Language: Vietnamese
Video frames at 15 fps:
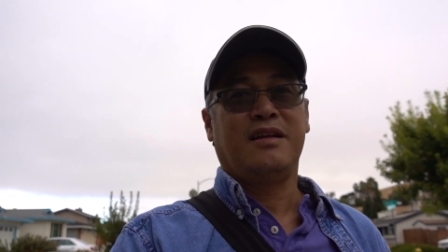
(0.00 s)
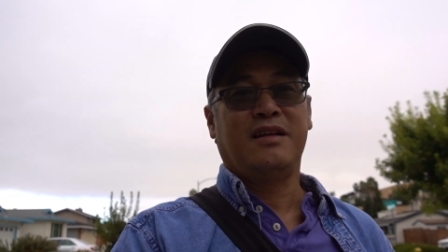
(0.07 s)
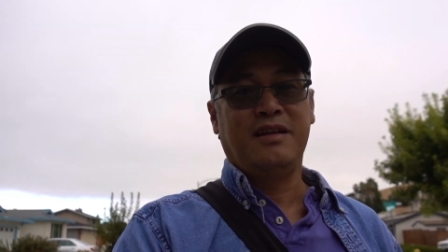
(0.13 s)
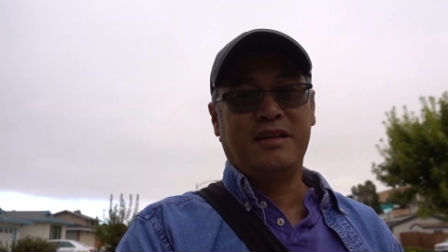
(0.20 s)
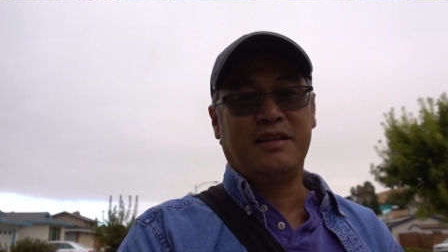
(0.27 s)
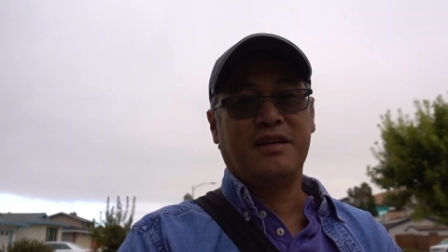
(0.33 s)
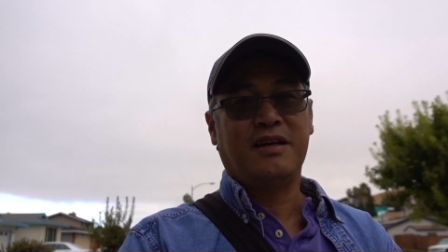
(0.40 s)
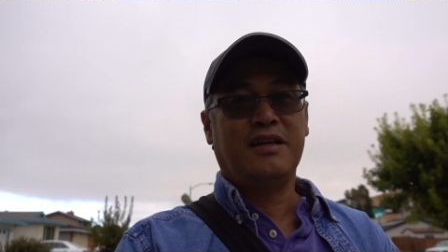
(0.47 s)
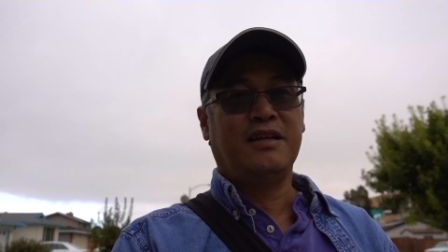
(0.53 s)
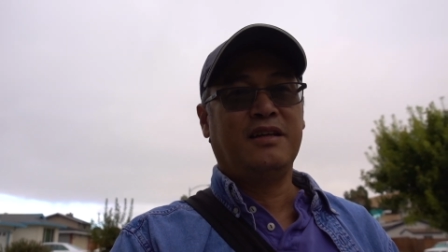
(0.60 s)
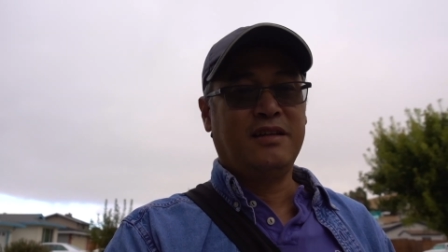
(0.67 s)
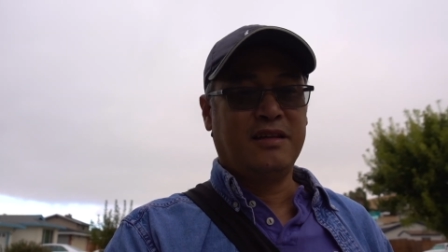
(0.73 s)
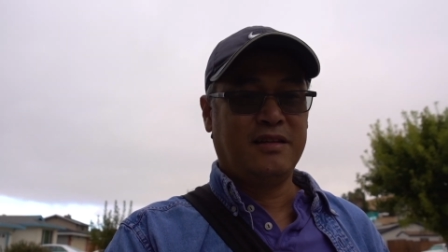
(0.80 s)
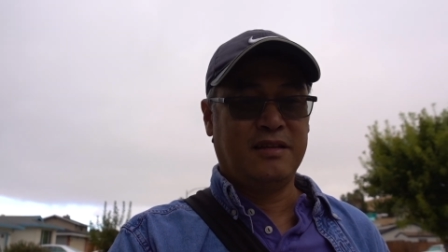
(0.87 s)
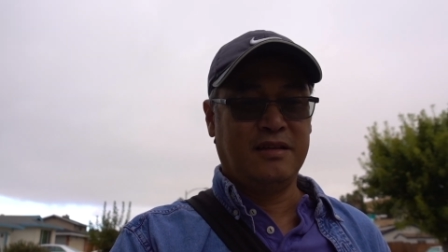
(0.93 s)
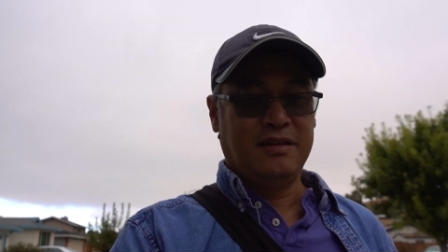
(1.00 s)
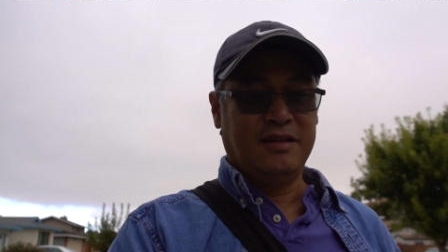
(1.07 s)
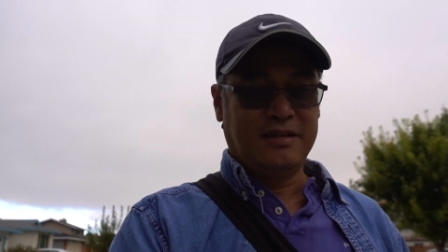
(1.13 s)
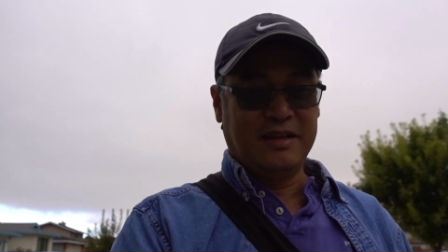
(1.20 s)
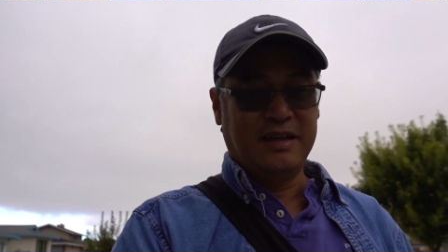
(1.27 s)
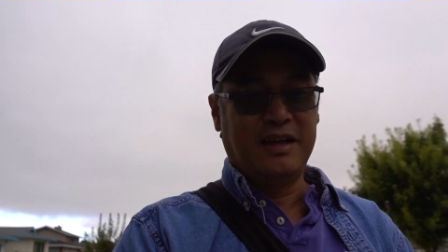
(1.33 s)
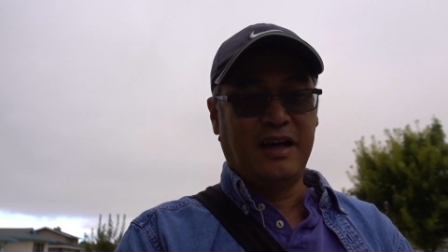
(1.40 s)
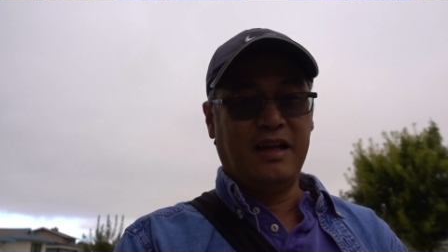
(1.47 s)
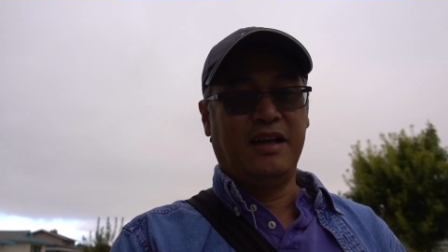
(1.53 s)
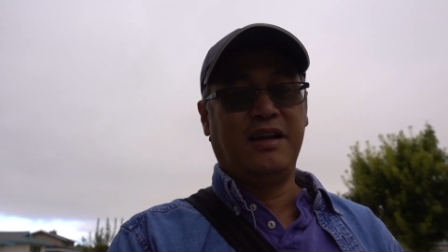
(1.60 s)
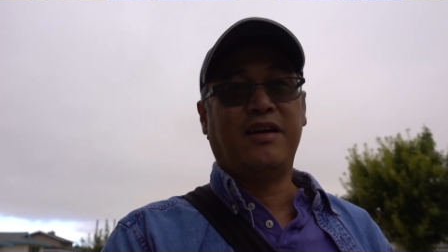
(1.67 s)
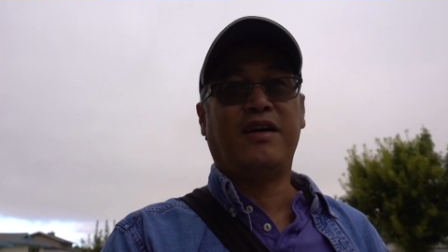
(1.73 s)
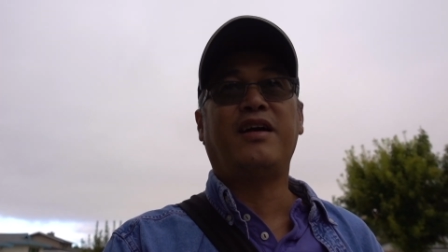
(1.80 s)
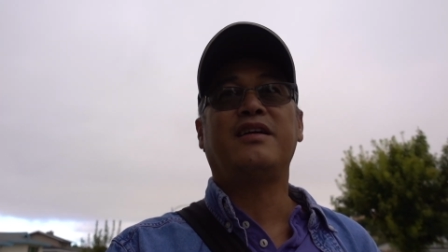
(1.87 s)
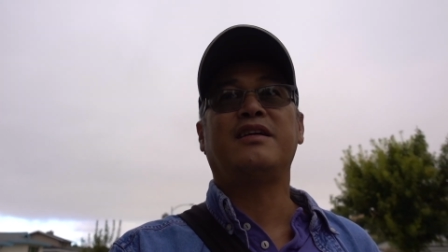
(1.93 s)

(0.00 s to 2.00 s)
đi chơi, đi đây đi đó.